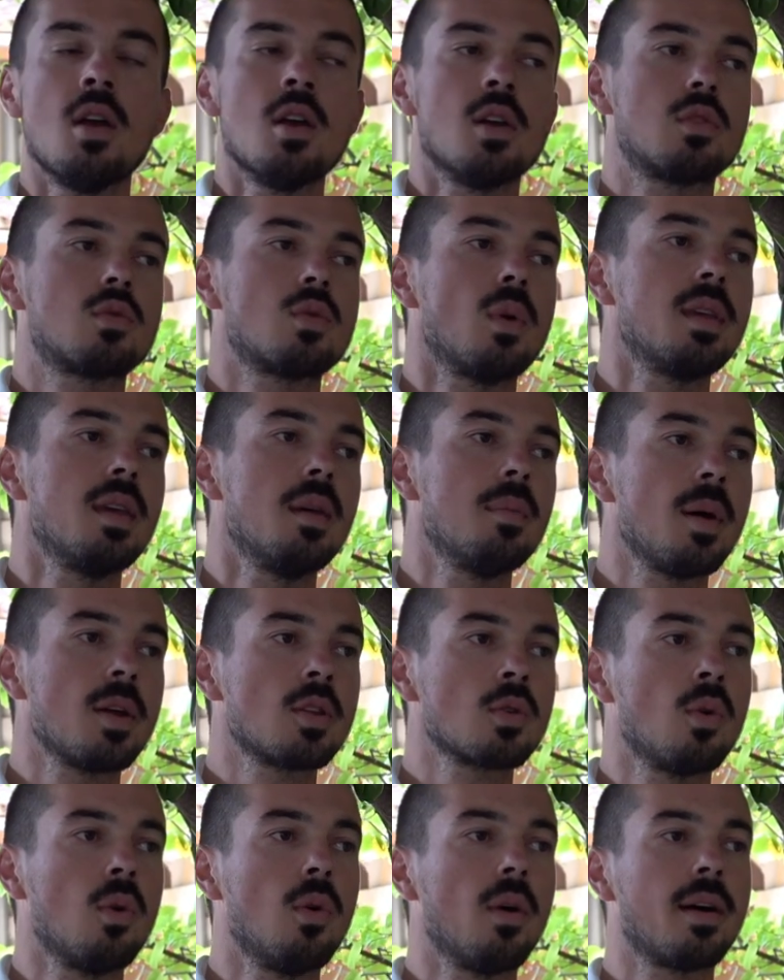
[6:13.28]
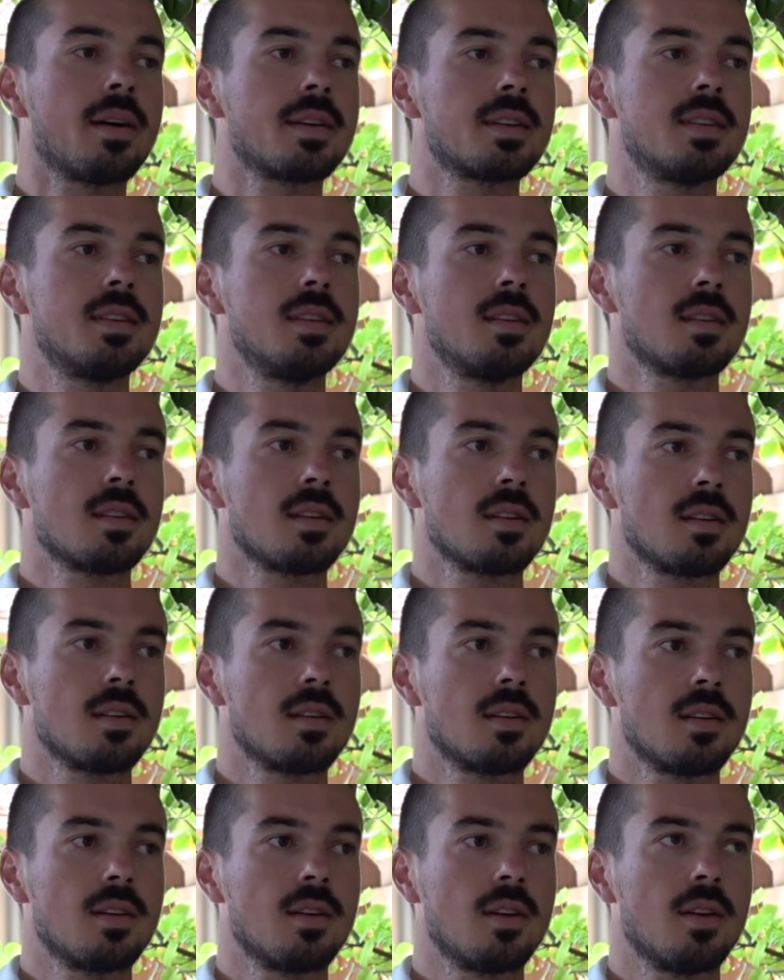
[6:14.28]
Soyez pas trop inquiet,
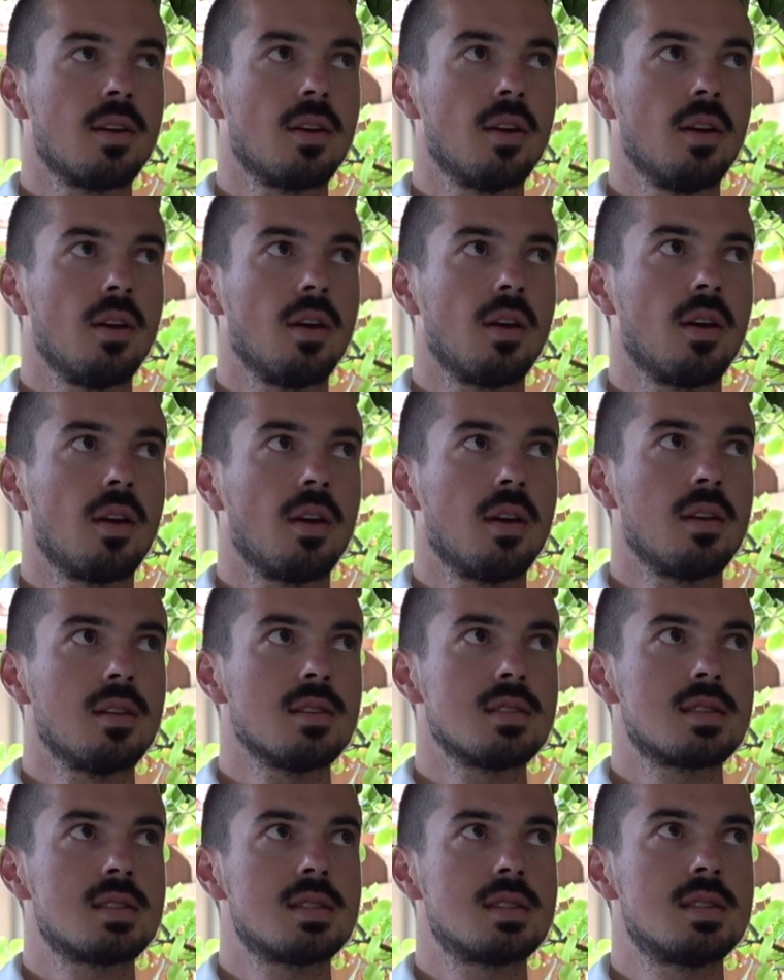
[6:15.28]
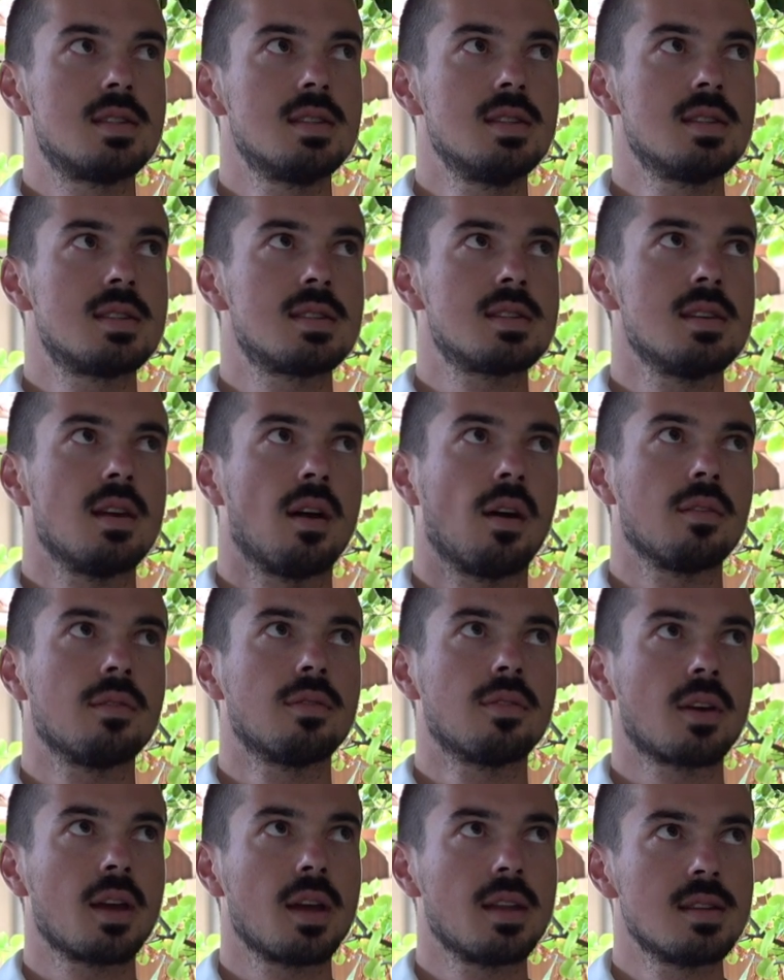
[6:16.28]
euh, si c'est un
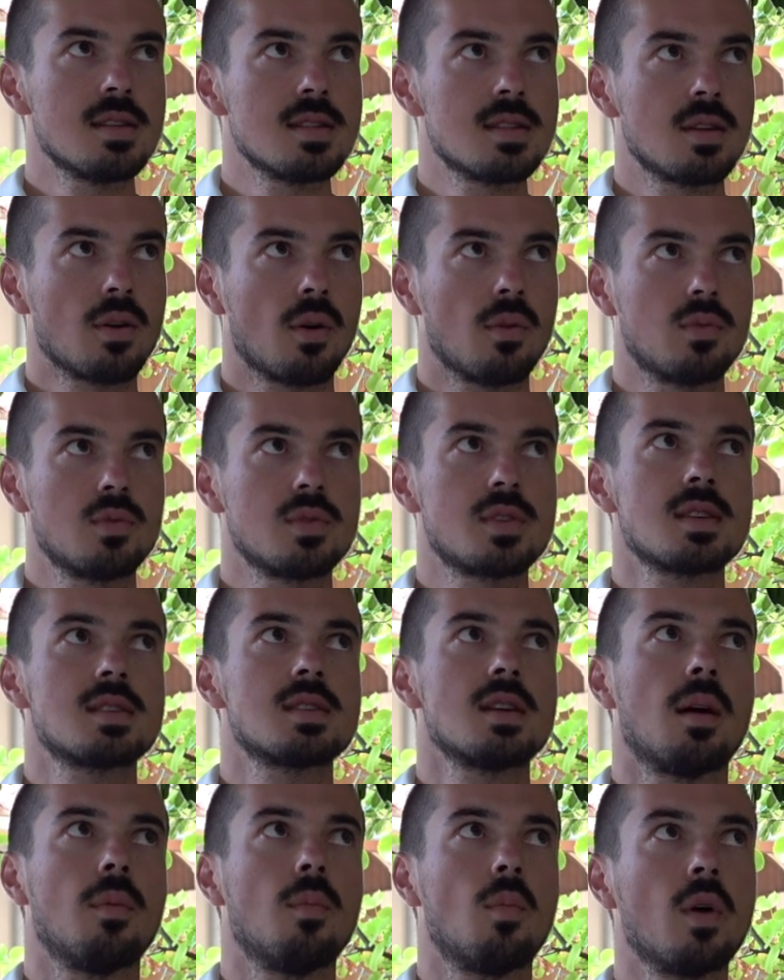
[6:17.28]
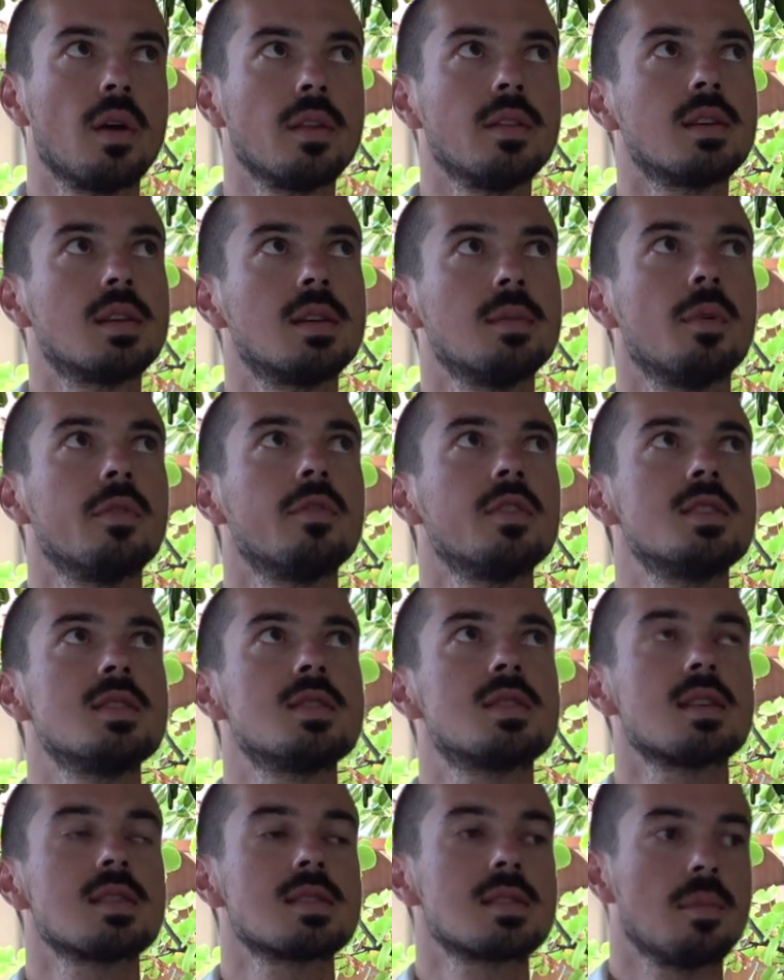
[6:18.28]
vrai désir en vous, ça c'est un moine qui m'avait dit
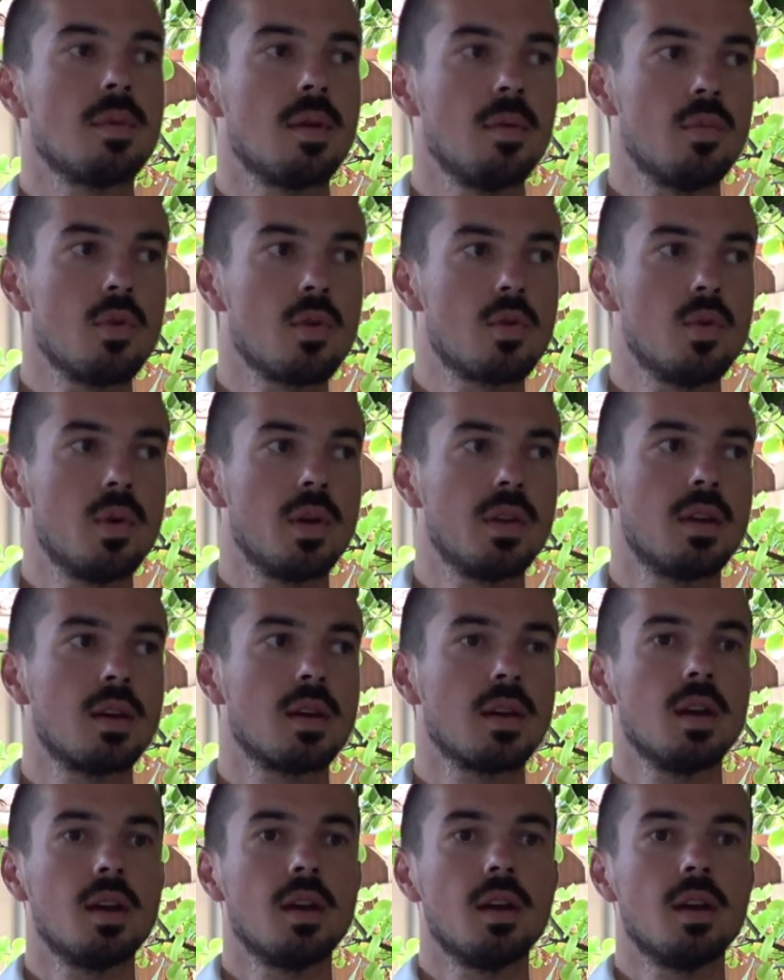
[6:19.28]
ça, ça m'avait beaucoup aidé.